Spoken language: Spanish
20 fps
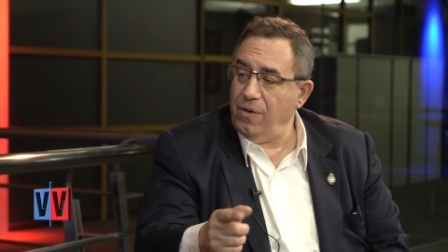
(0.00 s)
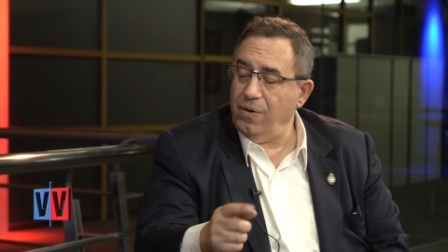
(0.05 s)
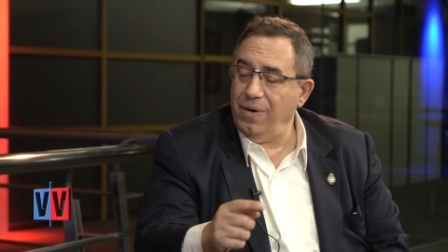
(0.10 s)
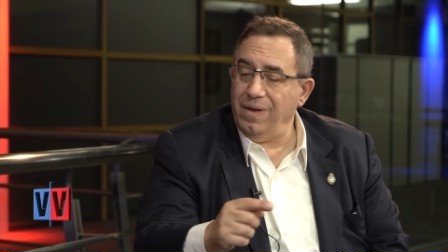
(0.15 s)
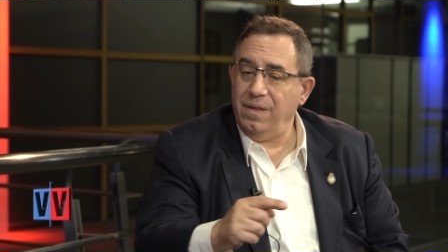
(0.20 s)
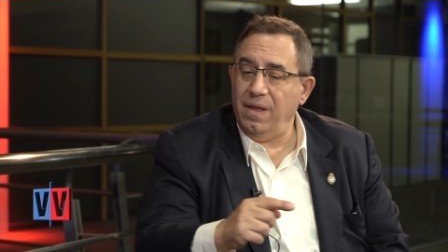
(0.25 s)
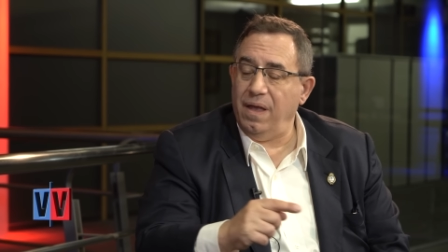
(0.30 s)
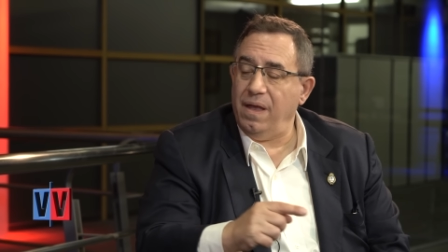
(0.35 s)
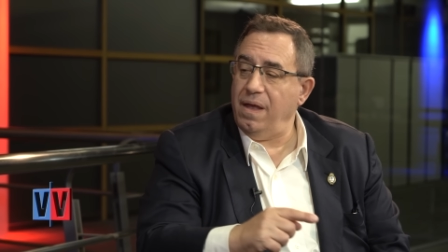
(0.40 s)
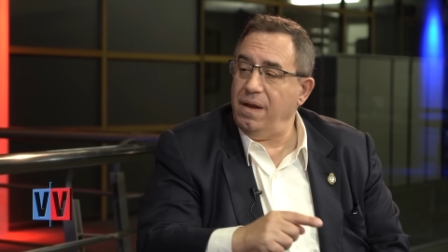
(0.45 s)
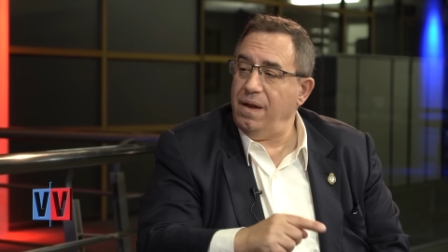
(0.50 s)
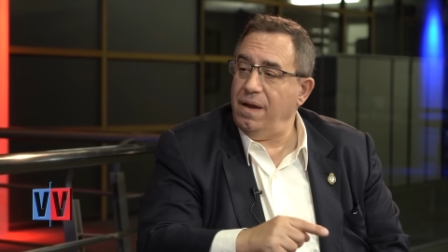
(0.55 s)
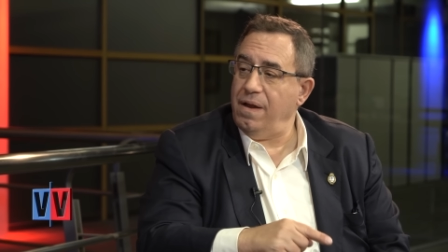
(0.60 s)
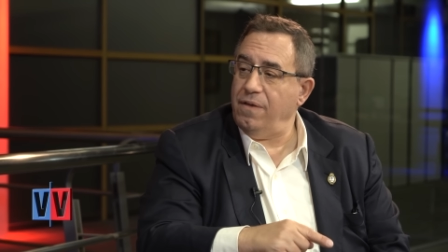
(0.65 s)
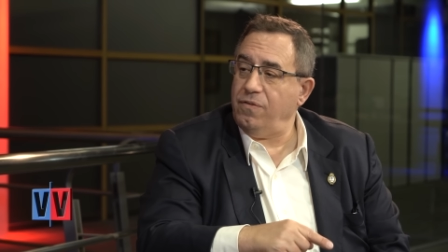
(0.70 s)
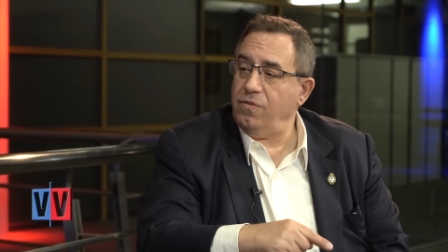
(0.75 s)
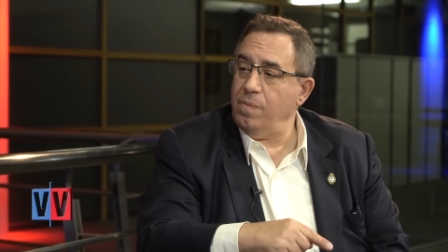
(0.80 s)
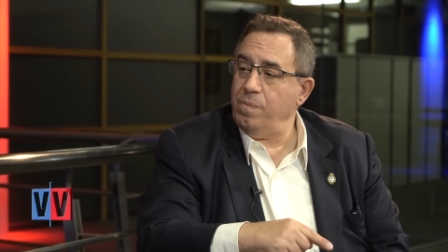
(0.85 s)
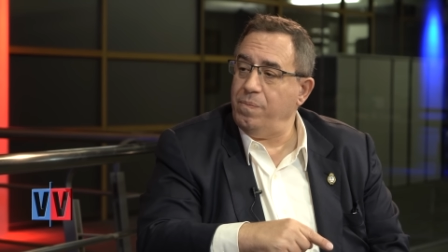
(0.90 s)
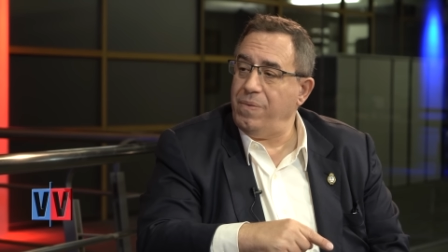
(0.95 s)
Lo que te genera
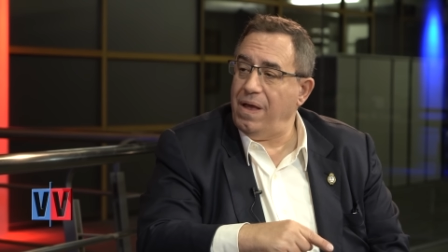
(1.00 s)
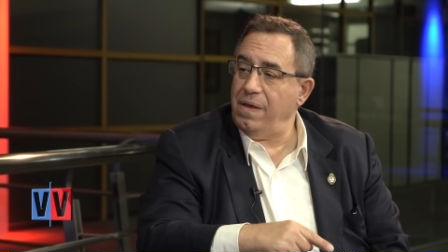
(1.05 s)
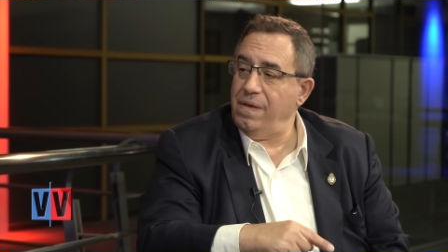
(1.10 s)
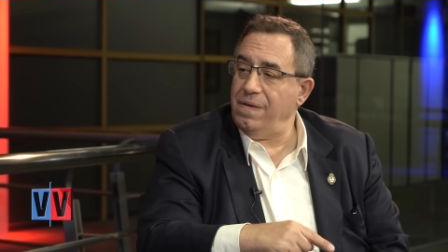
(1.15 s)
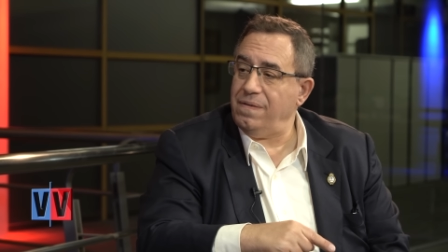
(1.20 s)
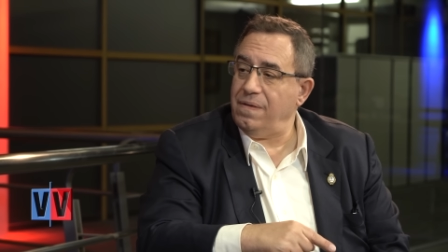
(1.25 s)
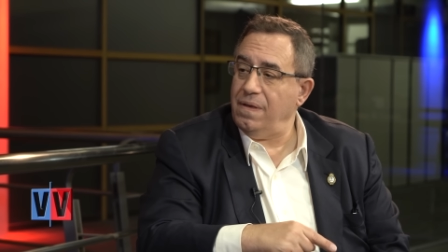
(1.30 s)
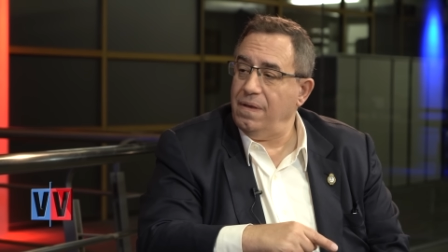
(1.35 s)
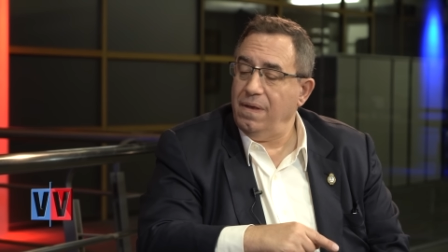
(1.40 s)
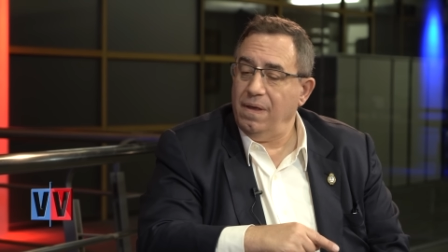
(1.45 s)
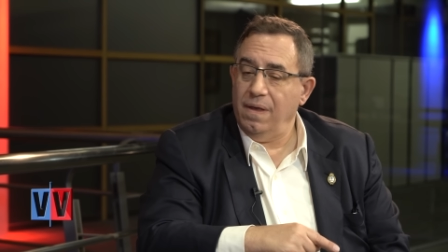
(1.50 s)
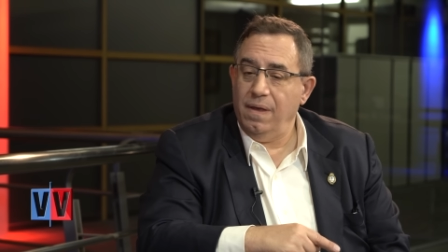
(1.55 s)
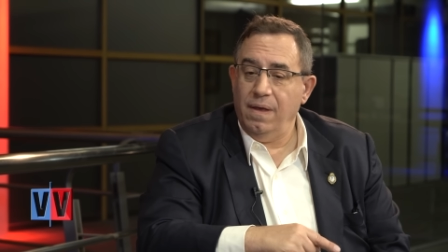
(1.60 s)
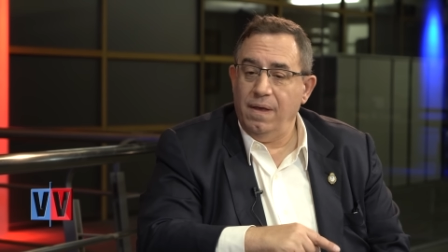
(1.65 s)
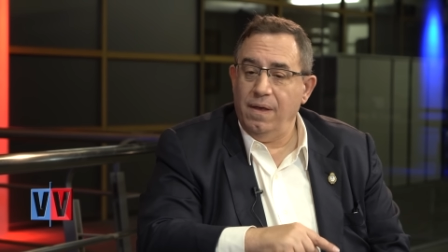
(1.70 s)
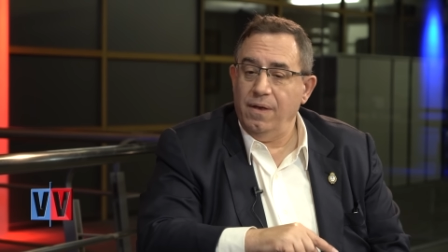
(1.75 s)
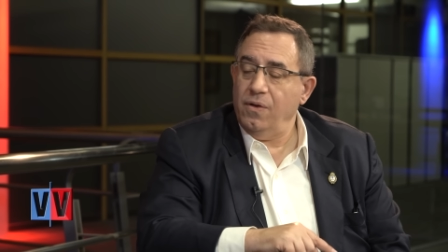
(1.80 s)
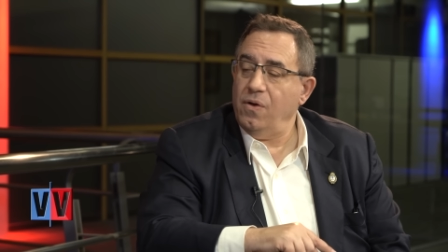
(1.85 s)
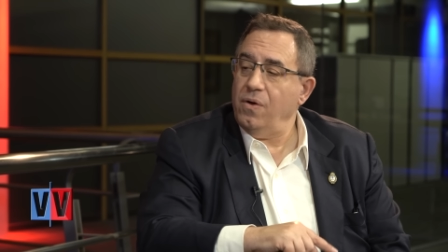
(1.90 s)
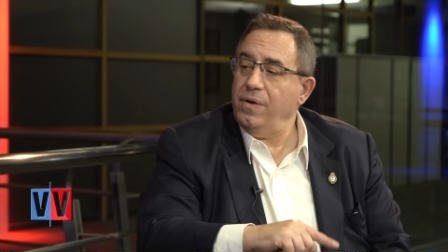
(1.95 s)
es un país
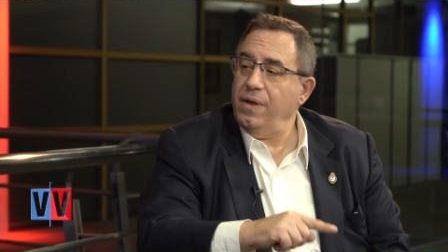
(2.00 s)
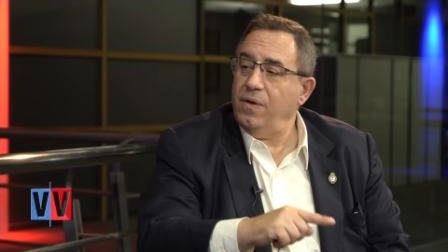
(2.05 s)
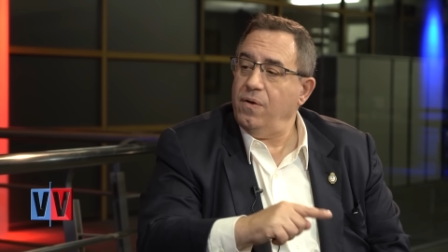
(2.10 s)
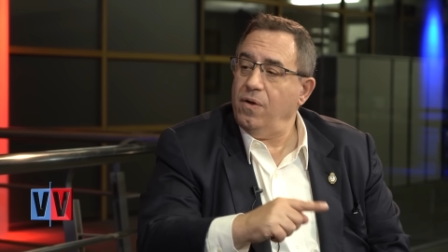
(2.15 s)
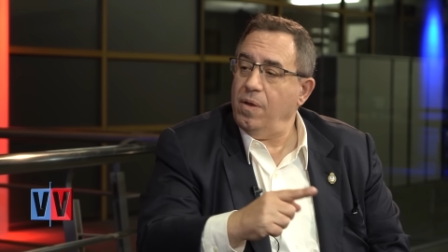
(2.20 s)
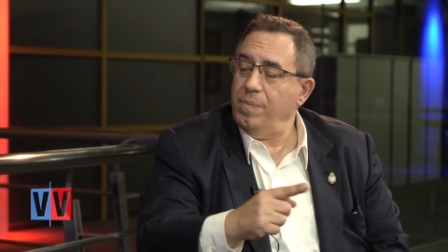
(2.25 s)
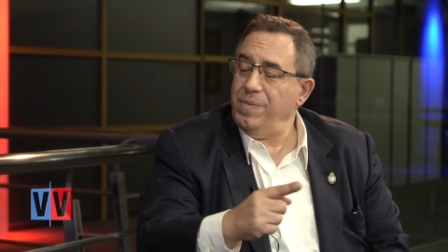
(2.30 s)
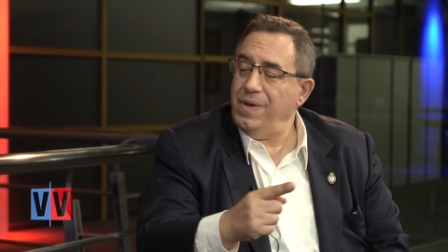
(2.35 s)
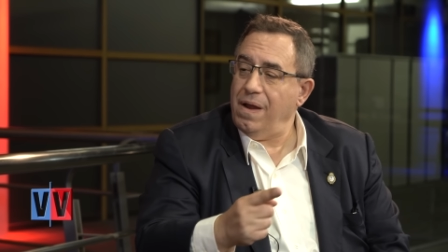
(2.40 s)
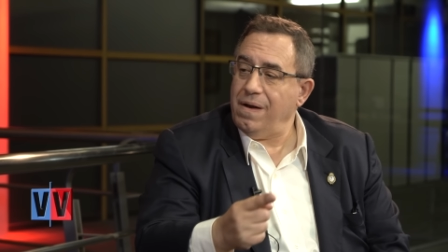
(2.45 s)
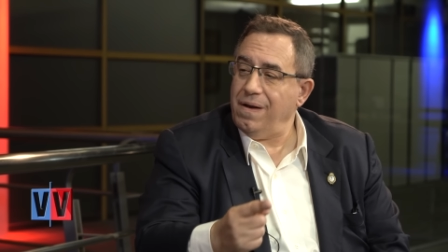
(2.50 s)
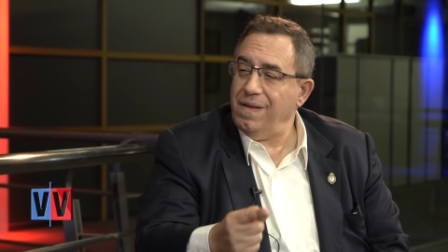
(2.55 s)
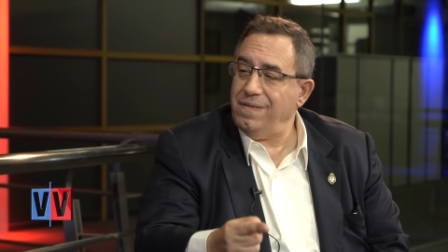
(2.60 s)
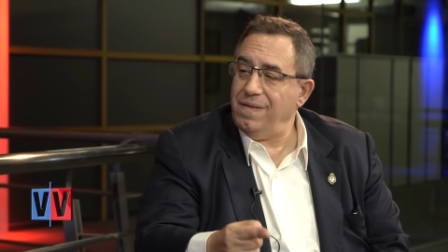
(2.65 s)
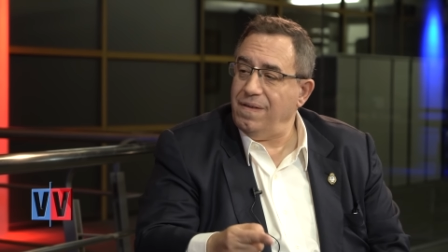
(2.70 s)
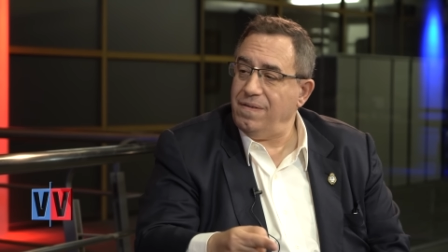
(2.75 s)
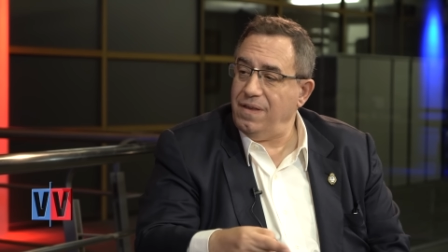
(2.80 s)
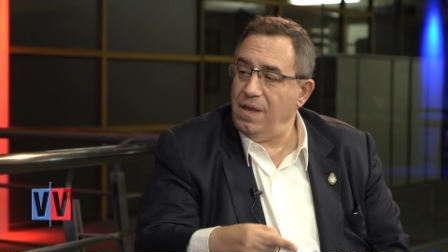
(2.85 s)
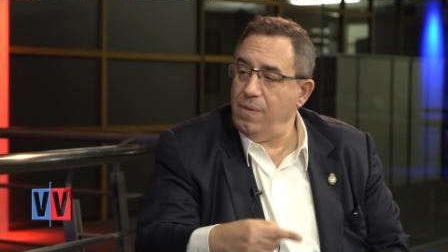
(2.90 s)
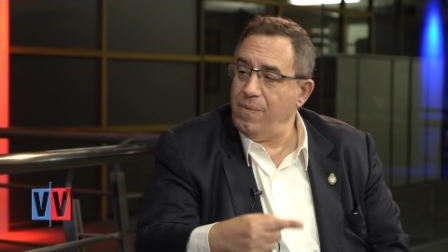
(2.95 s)
con economía
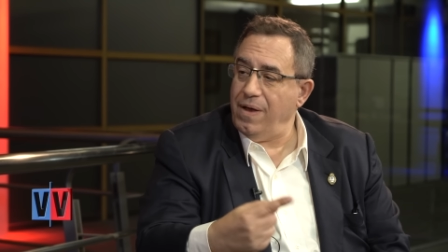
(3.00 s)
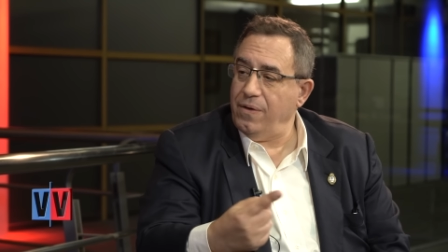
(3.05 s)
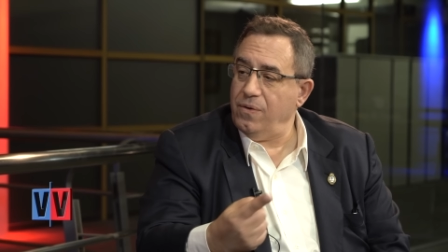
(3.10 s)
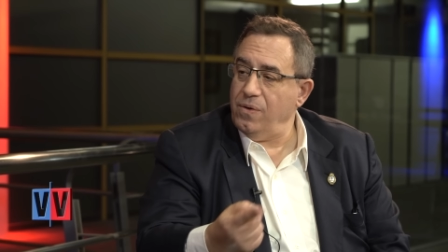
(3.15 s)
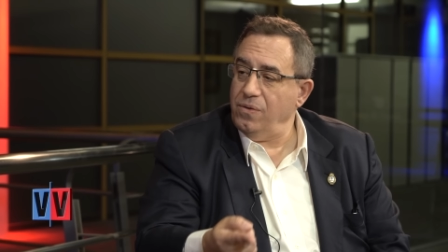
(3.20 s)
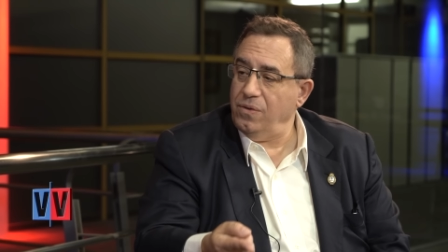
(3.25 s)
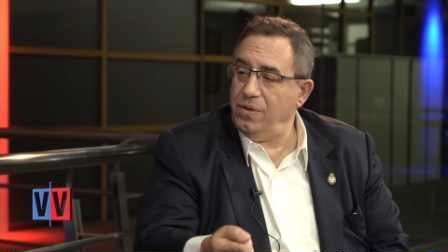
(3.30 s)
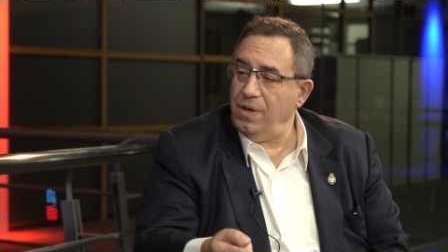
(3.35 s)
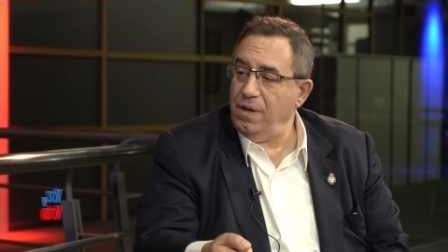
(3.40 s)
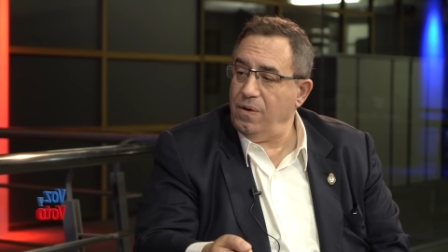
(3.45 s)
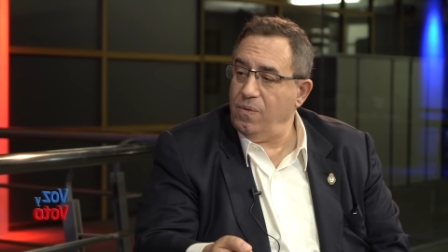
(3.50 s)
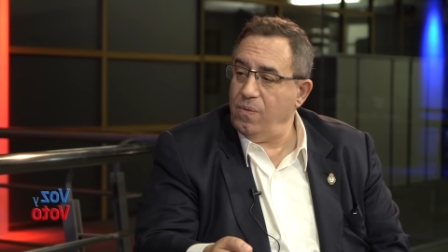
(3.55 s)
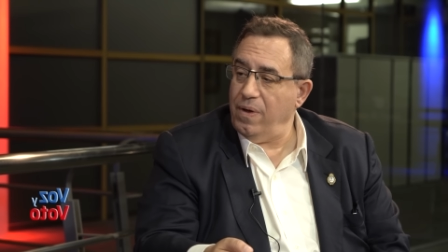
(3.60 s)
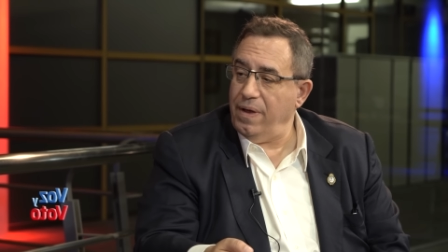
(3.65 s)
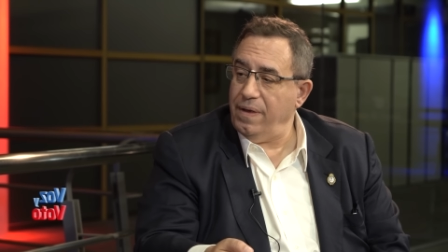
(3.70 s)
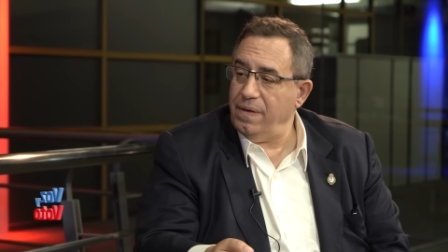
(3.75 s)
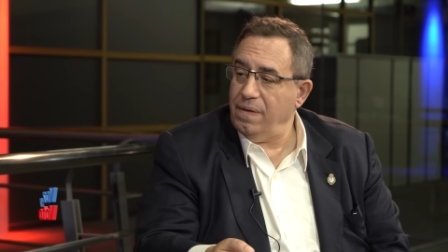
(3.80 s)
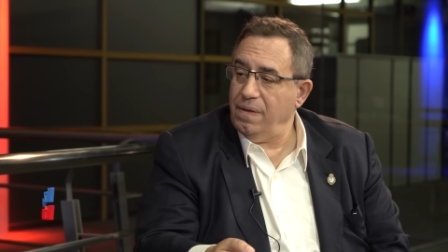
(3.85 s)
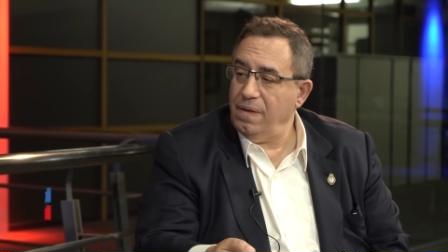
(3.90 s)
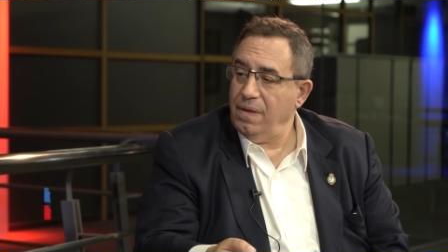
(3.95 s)
recesiva
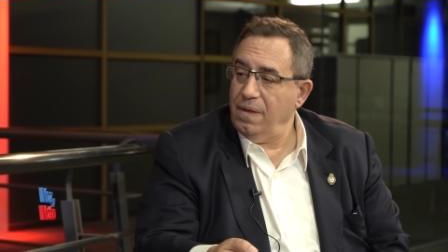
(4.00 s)
continua,